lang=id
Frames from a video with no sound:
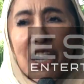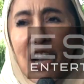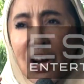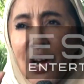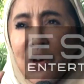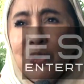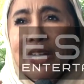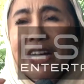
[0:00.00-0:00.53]

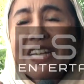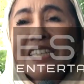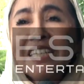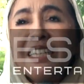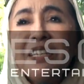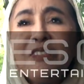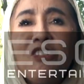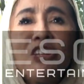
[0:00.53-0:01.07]
Kalau aku lihat di
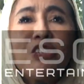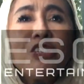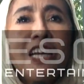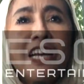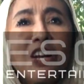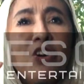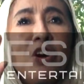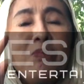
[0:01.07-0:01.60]
sini waktu
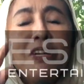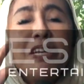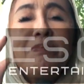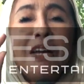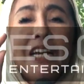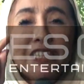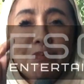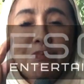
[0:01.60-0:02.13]
cara ngomongnya
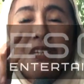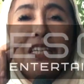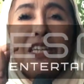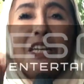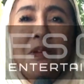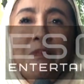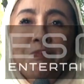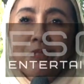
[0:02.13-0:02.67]
malah
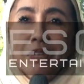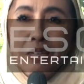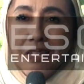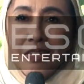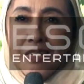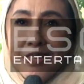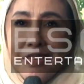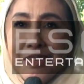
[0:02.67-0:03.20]
seperti
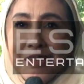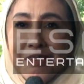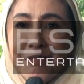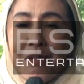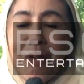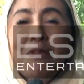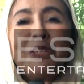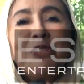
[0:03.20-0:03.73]

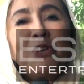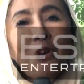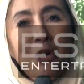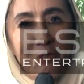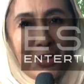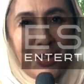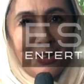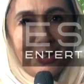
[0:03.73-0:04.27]
Bapak
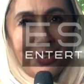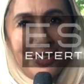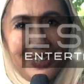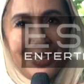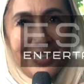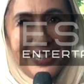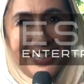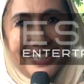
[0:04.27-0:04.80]
Jokowi
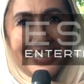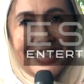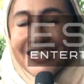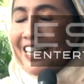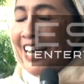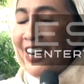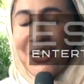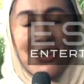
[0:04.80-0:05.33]
loh
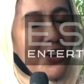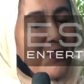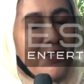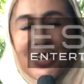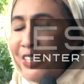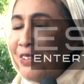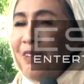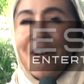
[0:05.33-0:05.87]
cara
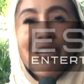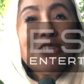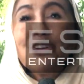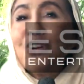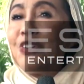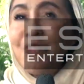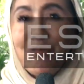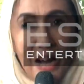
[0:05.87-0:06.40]
ngomongnya itu Bapak
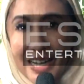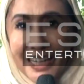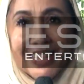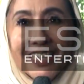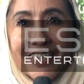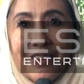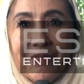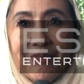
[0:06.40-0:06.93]
Jokowi banget
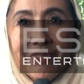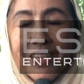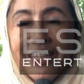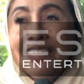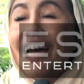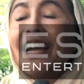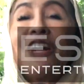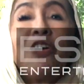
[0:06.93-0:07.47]

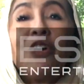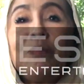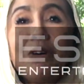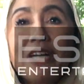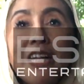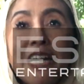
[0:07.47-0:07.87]
cara ngomongnya